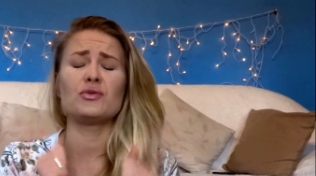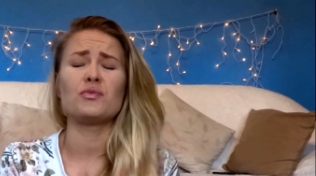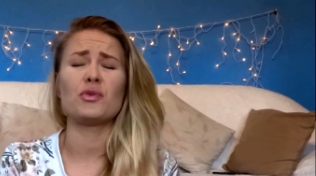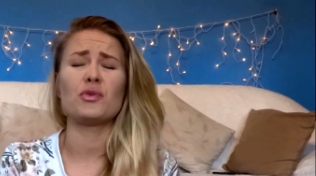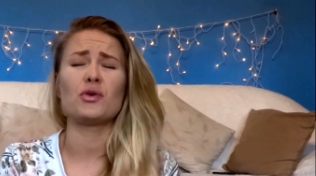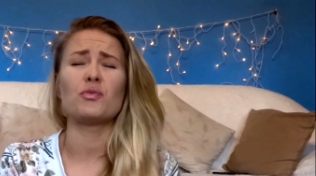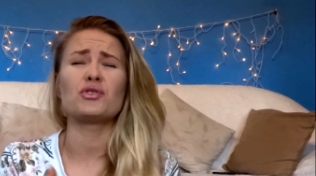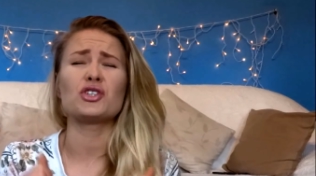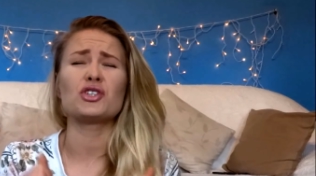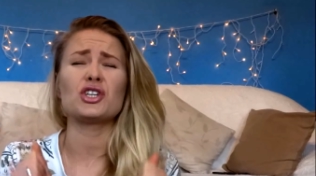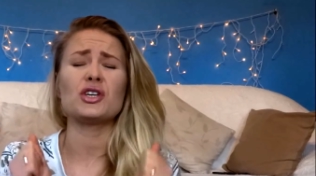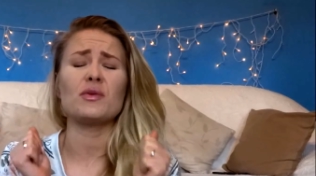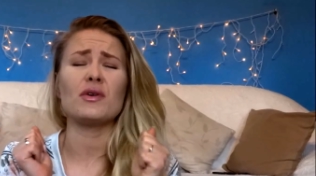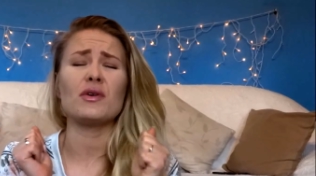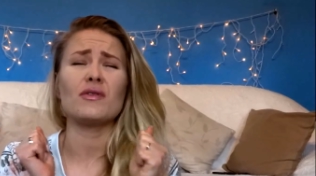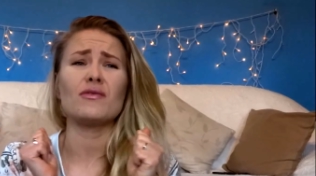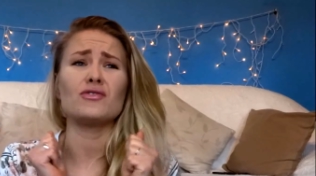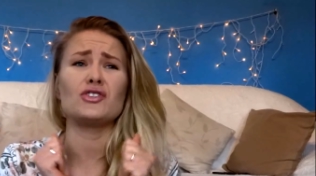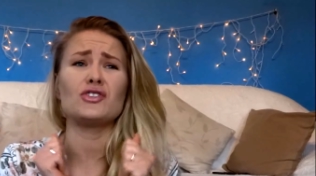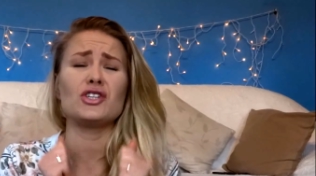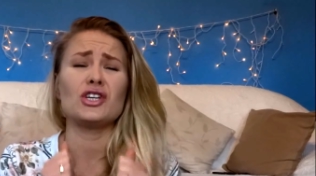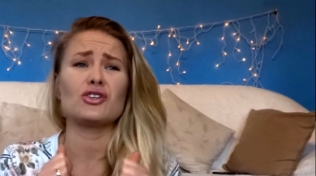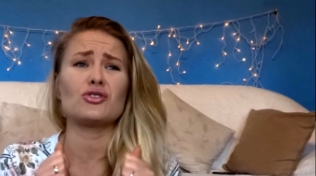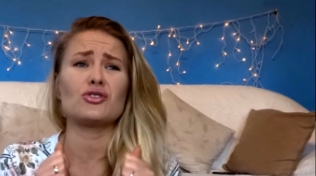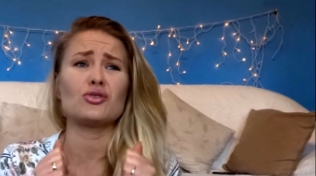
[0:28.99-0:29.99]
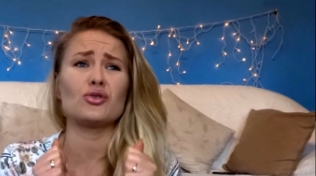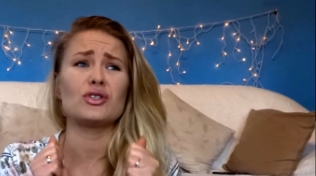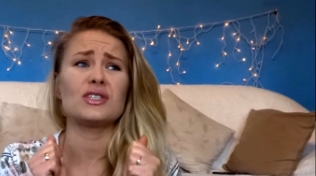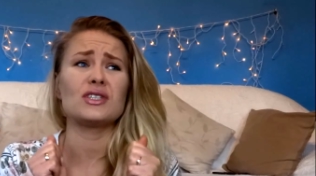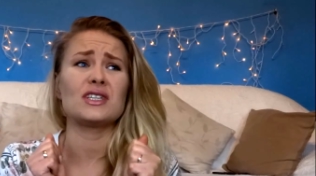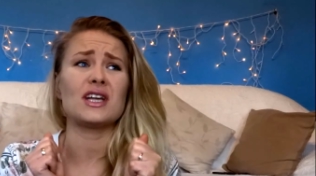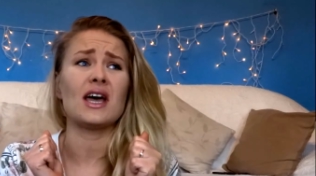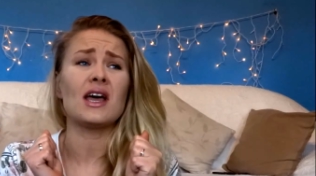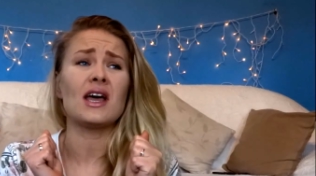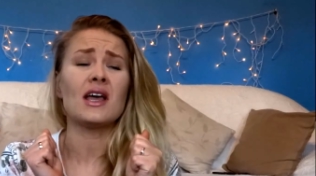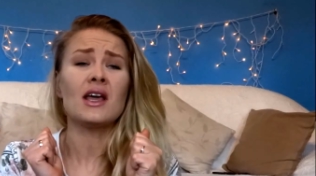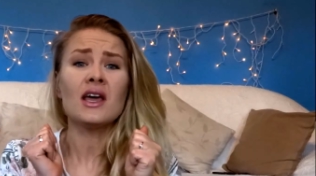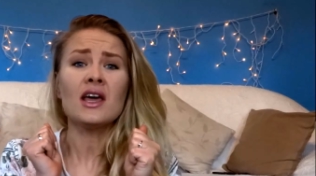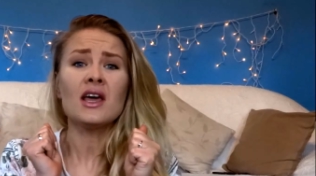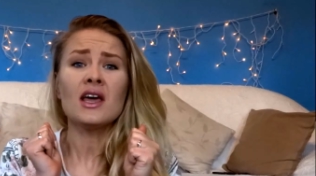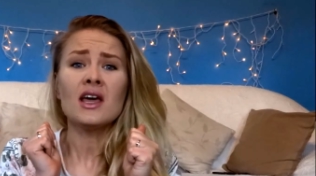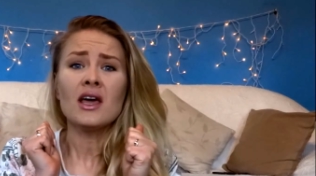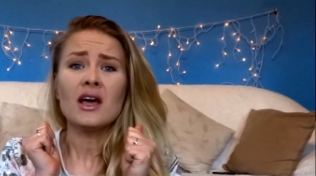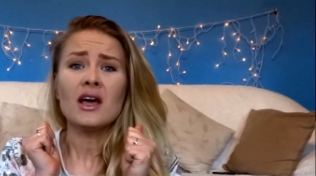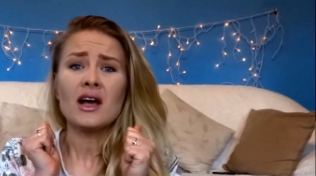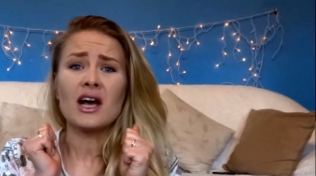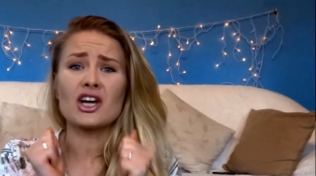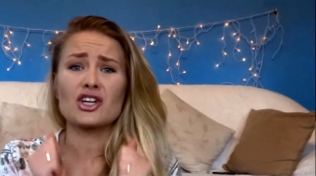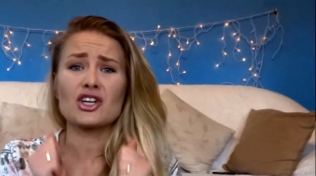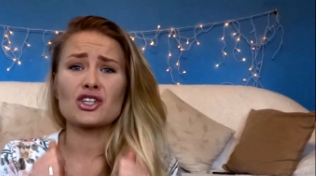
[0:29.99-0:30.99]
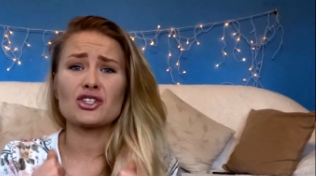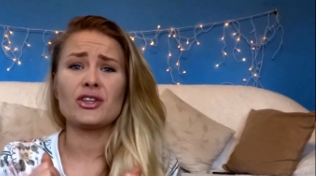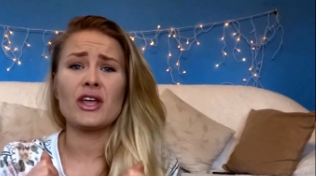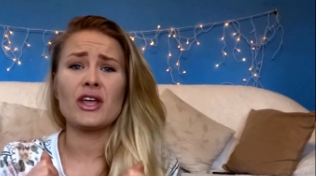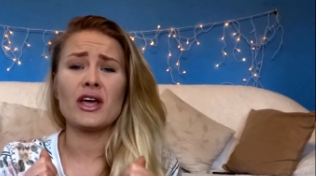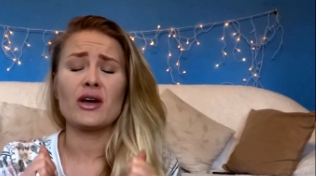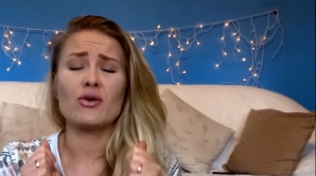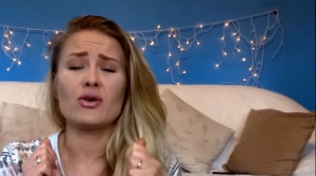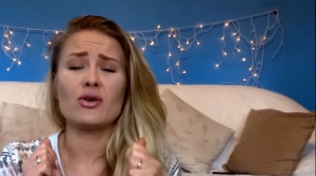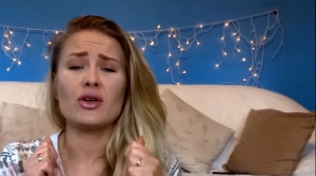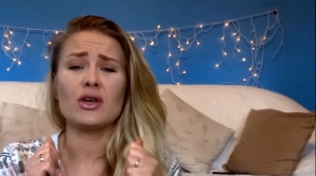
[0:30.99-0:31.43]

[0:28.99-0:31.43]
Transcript: olbrzymią wdzięczność za każdego